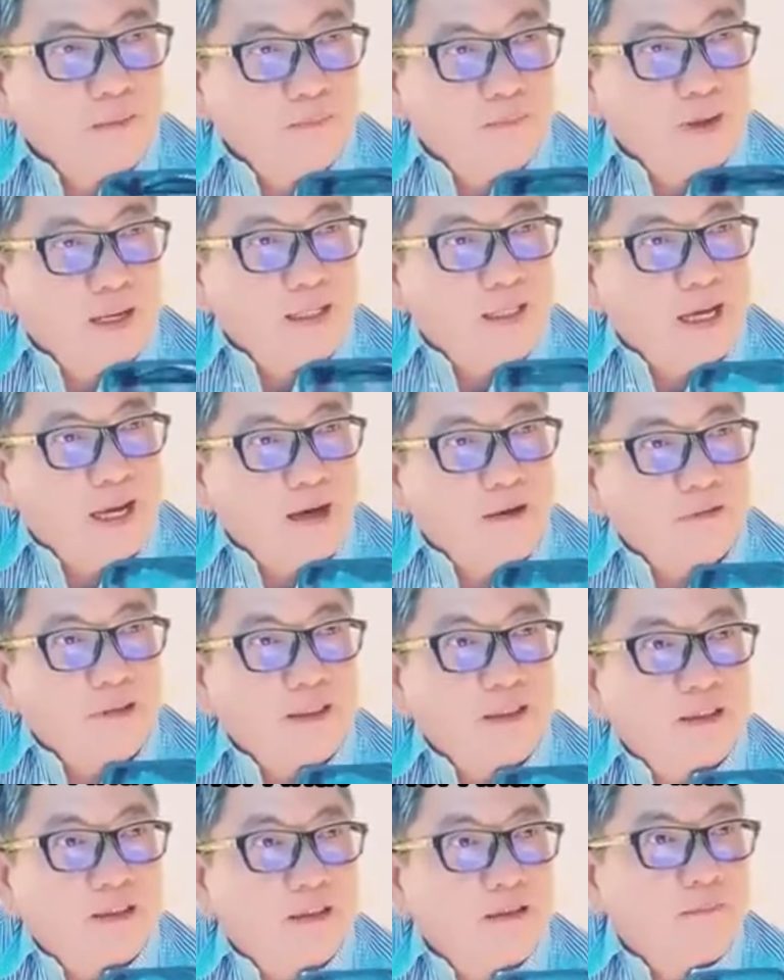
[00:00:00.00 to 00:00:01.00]
mai thảo
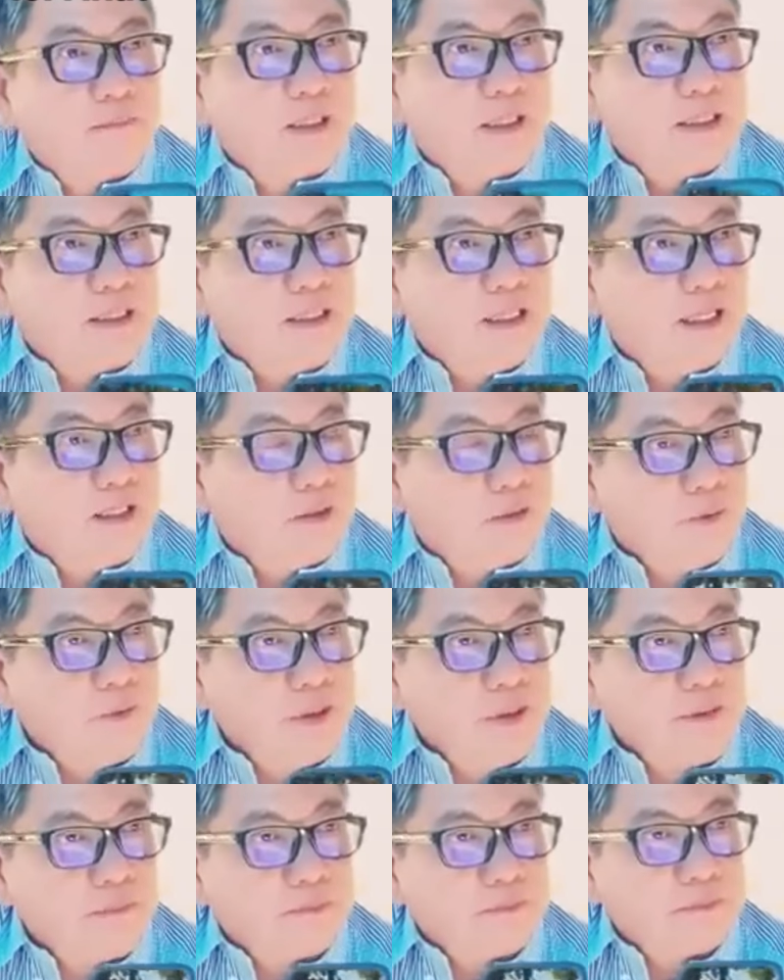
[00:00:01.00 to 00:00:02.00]
tức là thượng bình về
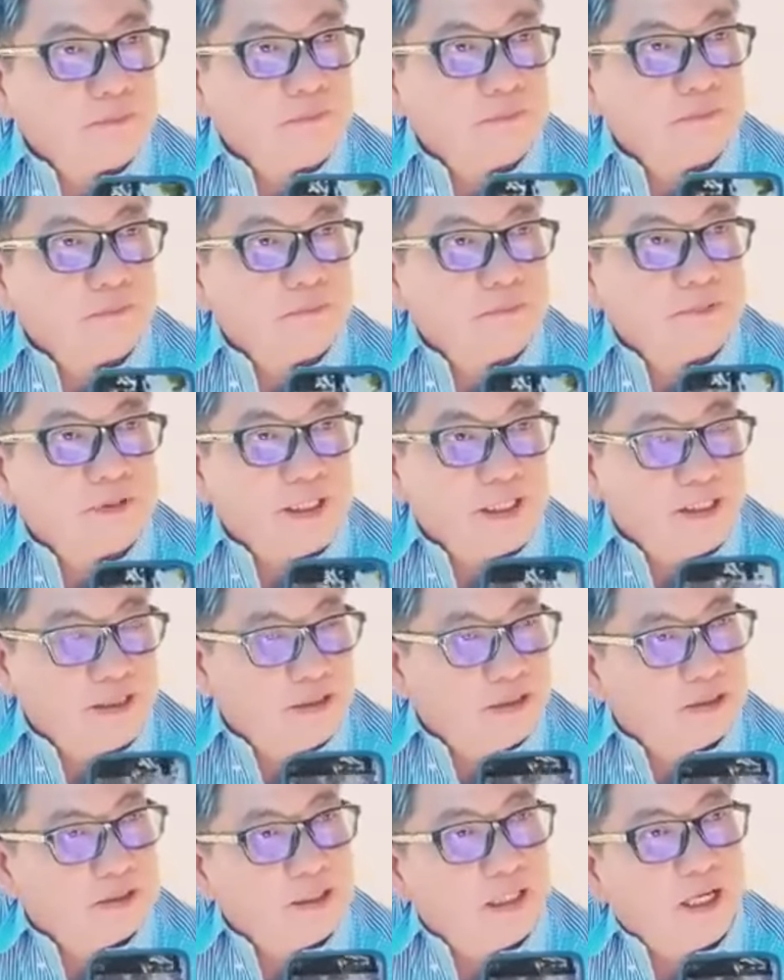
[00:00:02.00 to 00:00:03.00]
núi chỉ
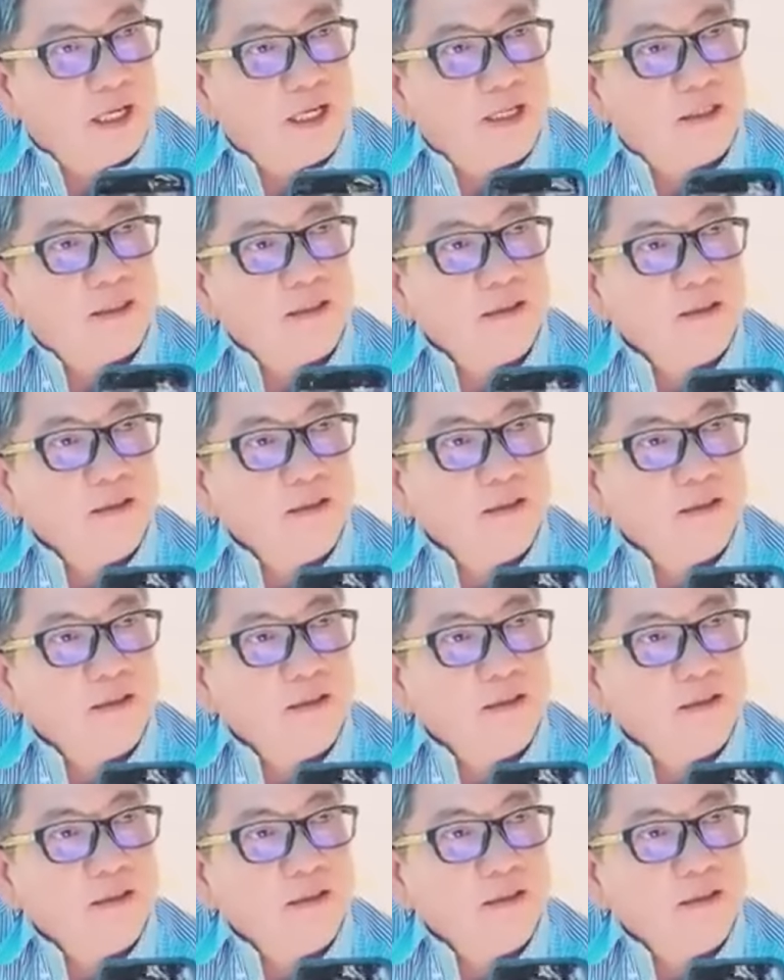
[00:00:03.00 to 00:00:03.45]
đường về